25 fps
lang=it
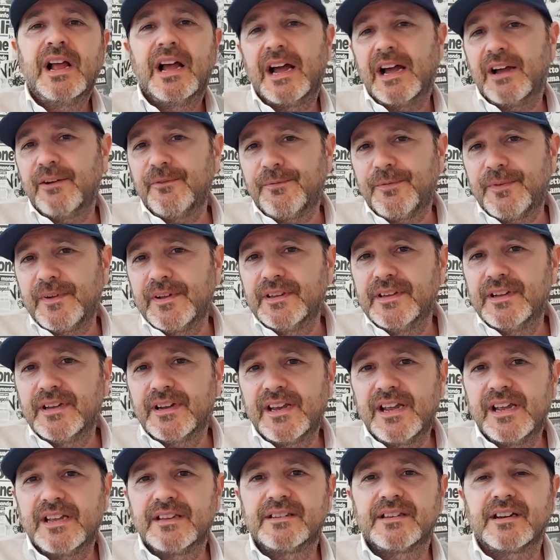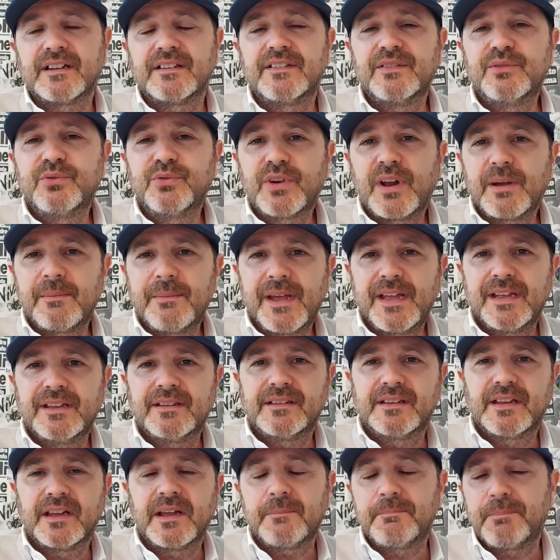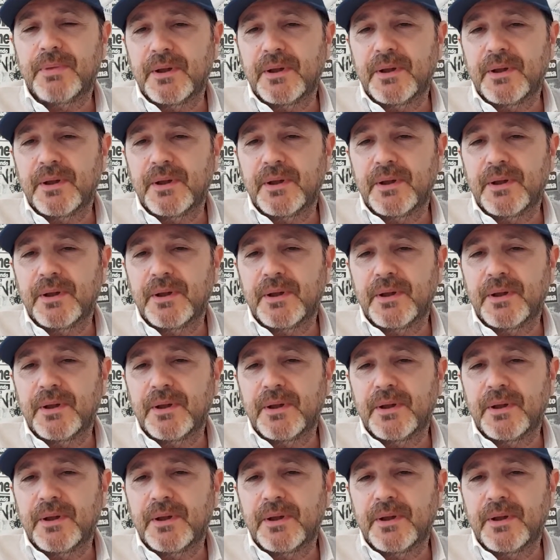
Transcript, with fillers: Anfield rientra sicuramente,